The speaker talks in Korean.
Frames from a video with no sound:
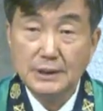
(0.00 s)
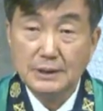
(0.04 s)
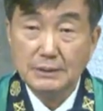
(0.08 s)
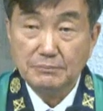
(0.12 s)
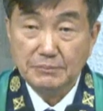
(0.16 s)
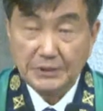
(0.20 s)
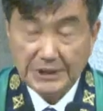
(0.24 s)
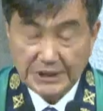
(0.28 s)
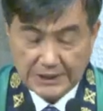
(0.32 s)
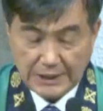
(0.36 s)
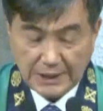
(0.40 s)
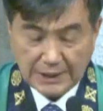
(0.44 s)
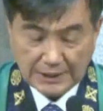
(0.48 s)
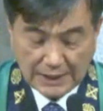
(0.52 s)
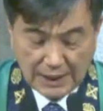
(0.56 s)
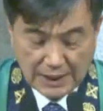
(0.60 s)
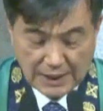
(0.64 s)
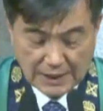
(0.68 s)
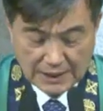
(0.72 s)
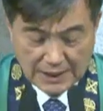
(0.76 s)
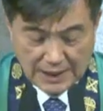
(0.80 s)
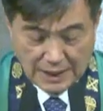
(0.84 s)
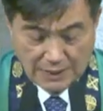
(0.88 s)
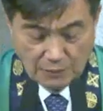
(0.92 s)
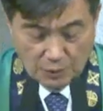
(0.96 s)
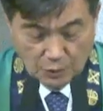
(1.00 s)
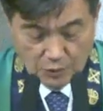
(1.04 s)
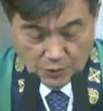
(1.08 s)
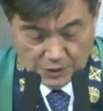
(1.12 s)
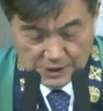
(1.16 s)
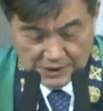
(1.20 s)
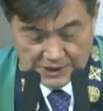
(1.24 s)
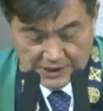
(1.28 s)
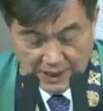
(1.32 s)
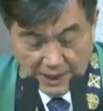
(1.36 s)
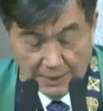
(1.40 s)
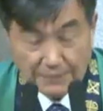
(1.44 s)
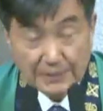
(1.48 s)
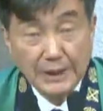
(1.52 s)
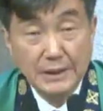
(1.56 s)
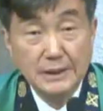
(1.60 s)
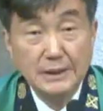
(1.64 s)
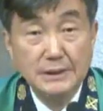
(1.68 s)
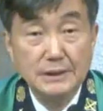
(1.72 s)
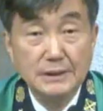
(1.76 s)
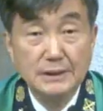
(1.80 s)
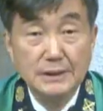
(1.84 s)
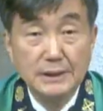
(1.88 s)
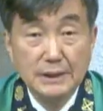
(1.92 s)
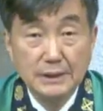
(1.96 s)
빚의 탕감 혹은
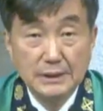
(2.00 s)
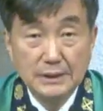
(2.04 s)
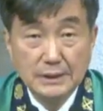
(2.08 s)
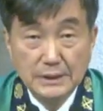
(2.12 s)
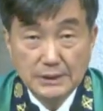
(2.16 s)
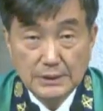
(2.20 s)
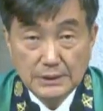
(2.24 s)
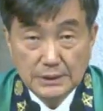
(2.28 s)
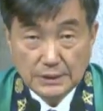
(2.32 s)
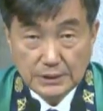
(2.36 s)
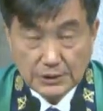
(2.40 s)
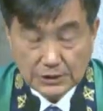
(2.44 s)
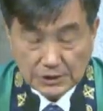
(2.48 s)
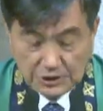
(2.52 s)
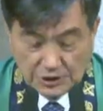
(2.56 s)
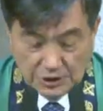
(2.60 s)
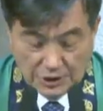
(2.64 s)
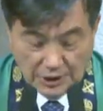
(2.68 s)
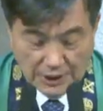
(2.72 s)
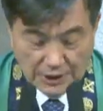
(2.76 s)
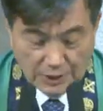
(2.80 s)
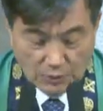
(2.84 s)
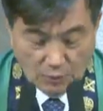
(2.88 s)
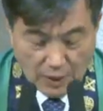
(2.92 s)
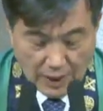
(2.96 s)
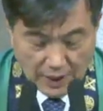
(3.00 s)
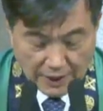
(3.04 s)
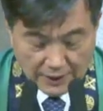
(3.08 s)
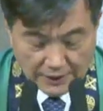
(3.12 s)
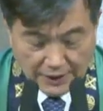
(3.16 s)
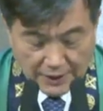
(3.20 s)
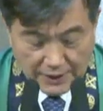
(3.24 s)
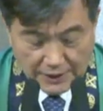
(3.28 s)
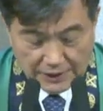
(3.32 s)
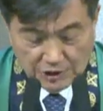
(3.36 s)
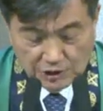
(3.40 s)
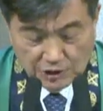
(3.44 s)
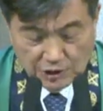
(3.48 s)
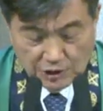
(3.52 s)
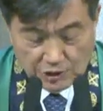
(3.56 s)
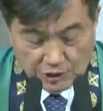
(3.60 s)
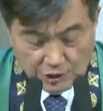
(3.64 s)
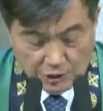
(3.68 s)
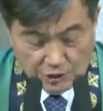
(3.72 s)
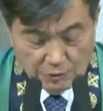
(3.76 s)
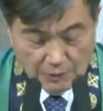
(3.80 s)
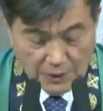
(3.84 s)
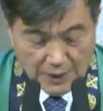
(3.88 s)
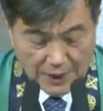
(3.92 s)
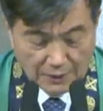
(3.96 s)
사면은 특정한 왕의
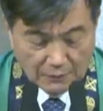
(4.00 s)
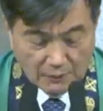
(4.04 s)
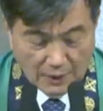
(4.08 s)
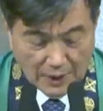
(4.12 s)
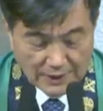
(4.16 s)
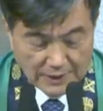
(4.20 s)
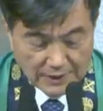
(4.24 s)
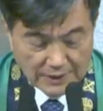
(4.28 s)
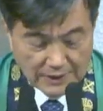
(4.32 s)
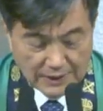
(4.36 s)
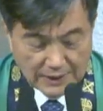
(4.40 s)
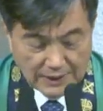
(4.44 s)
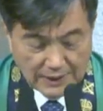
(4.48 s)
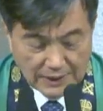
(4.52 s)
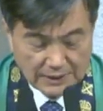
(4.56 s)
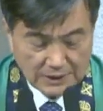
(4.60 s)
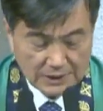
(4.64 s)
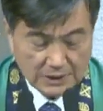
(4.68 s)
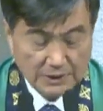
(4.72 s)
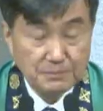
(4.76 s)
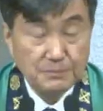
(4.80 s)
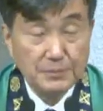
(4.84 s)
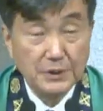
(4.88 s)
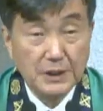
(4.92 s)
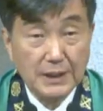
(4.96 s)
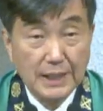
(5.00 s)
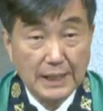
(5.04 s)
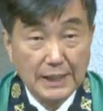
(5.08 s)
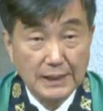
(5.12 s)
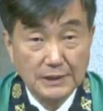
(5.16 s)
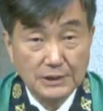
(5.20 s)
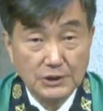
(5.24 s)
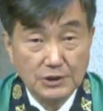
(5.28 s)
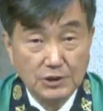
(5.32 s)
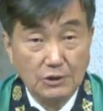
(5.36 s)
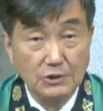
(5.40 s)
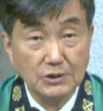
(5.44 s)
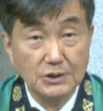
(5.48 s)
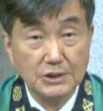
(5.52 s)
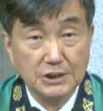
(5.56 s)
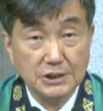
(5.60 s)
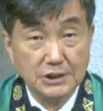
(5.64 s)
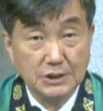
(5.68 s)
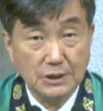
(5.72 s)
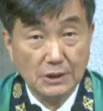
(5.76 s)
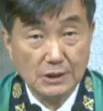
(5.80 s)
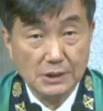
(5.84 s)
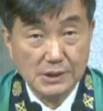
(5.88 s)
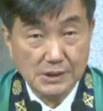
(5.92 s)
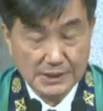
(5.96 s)
즉위와 관계된 특별한
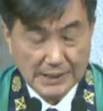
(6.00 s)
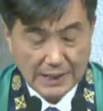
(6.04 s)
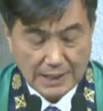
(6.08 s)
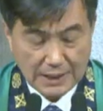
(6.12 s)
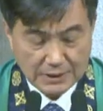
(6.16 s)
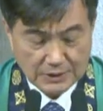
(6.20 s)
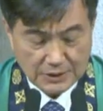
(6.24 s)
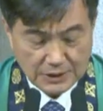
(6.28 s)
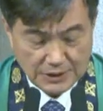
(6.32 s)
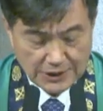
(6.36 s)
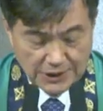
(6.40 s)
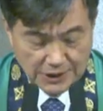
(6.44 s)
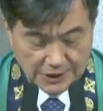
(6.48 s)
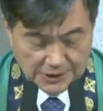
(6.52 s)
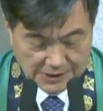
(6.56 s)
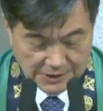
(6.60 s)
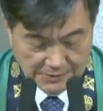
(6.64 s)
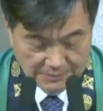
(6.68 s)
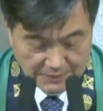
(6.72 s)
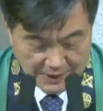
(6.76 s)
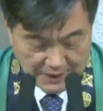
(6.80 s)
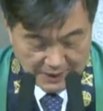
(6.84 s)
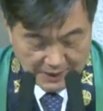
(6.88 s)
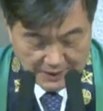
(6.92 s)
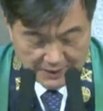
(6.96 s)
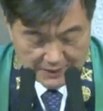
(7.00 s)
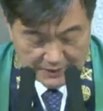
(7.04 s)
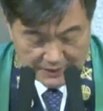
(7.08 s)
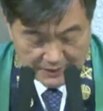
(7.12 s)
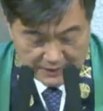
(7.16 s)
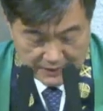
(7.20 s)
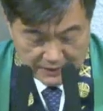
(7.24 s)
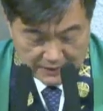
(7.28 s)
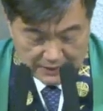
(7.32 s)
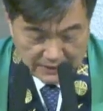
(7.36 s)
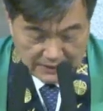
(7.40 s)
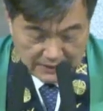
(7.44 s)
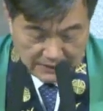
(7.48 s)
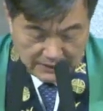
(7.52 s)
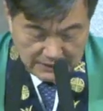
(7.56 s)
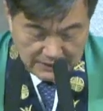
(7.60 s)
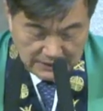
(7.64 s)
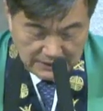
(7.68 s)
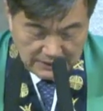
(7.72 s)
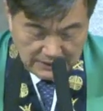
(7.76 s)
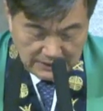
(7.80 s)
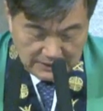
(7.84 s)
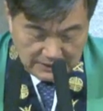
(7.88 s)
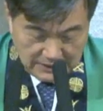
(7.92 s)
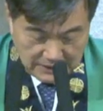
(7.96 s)
정치적 사건이었습니다.
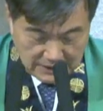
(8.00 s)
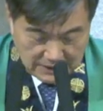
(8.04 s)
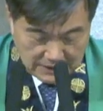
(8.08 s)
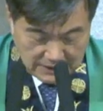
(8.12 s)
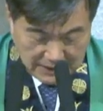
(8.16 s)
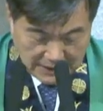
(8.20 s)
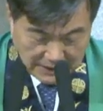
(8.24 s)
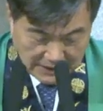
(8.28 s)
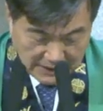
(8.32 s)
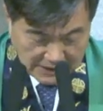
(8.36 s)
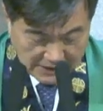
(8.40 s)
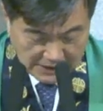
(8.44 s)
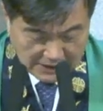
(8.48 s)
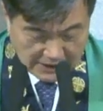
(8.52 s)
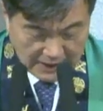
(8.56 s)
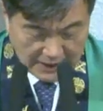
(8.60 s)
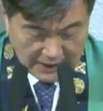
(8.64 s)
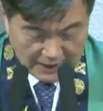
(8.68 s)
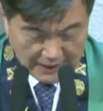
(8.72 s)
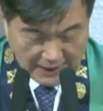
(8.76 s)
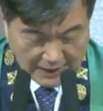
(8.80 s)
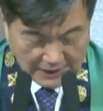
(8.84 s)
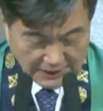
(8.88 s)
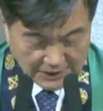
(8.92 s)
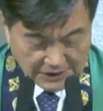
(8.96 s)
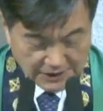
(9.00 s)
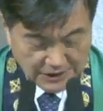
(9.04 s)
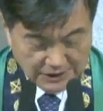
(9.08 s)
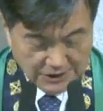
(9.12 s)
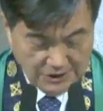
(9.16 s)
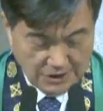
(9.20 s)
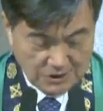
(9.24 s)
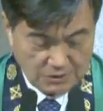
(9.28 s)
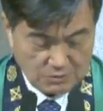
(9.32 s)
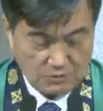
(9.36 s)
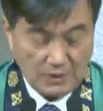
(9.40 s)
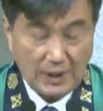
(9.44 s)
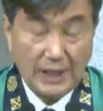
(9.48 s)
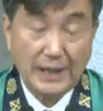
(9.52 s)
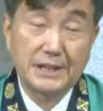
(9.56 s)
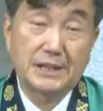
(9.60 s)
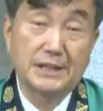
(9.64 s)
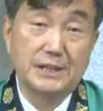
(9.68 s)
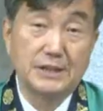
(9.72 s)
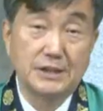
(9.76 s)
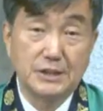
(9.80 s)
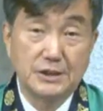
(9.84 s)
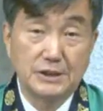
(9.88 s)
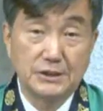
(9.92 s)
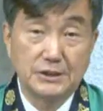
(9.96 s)
그러나 이스라엘의 안식년과
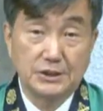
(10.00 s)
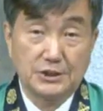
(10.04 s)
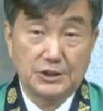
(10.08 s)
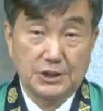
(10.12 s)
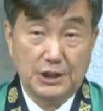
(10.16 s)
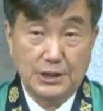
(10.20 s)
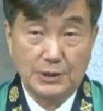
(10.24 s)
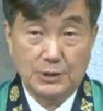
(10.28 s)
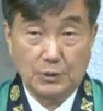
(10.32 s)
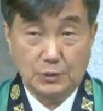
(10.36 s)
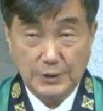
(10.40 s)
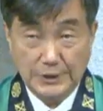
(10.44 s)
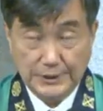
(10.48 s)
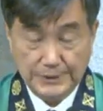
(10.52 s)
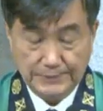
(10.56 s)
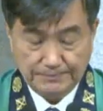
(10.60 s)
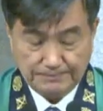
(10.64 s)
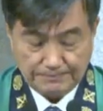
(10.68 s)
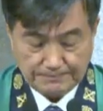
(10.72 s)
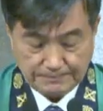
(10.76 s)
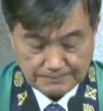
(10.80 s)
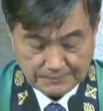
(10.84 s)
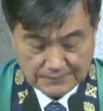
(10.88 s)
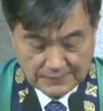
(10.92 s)
희년 제도는